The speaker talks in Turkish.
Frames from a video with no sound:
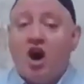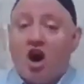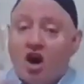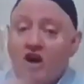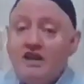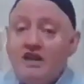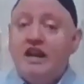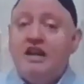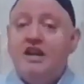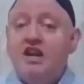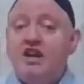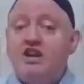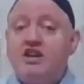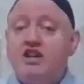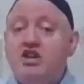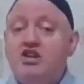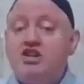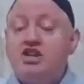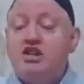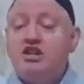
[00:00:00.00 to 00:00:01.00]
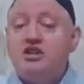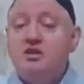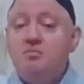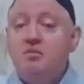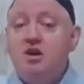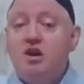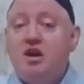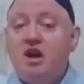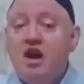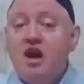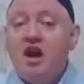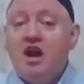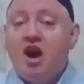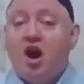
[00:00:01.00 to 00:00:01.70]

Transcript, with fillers: Aynel yakine çıktı mı